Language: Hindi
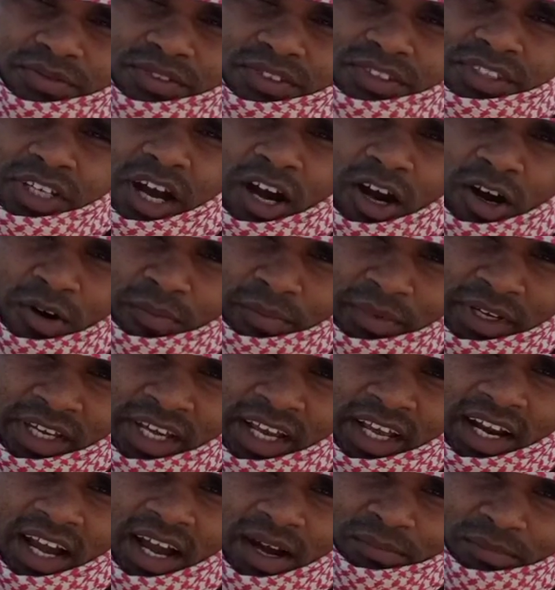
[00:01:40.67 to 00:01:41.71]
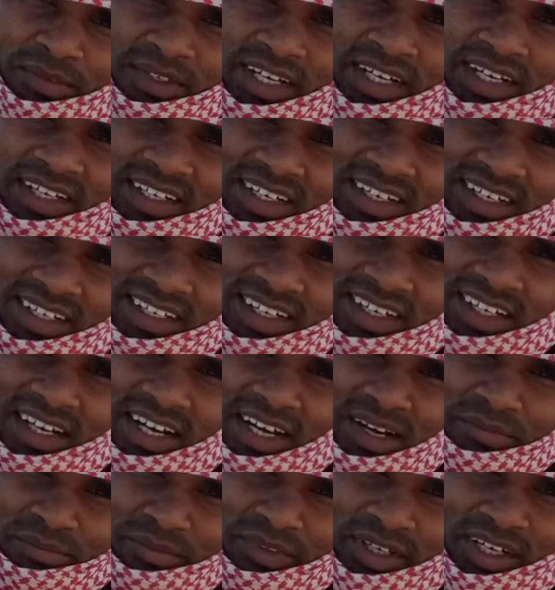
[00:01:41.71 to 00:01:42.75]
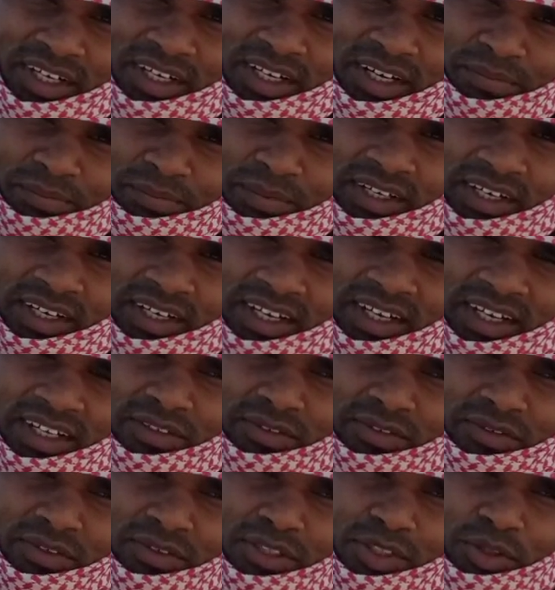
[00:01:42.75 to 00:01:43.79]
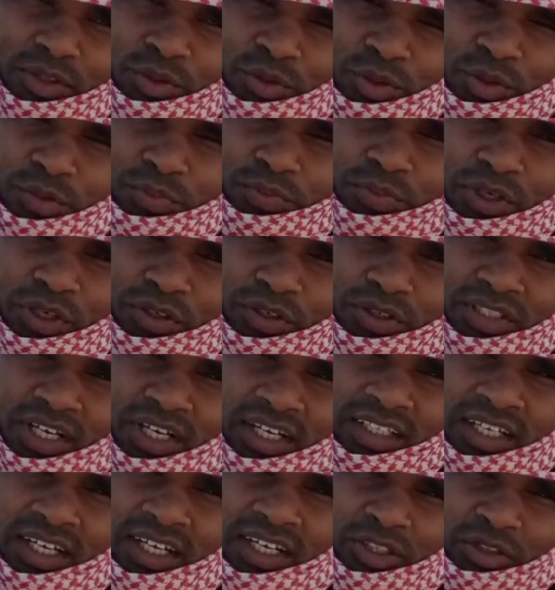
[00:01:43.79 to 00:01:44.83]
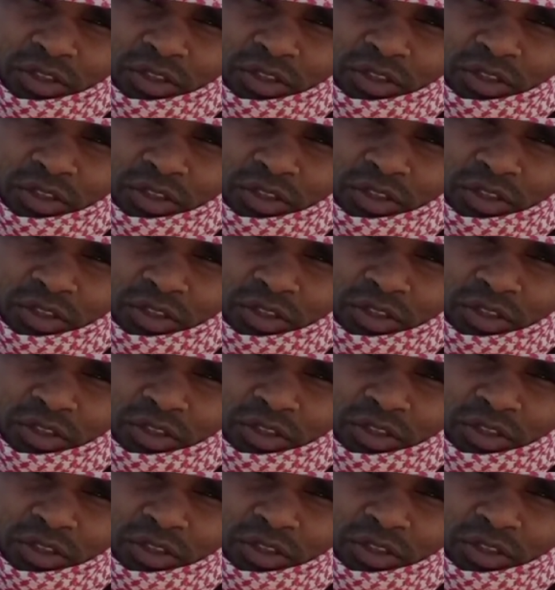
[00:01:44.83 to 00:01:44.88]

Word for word: छाँव में आराम कर कर के काम करना पड़ रहा है क्योंकि धूप बहुत ज़्यादा है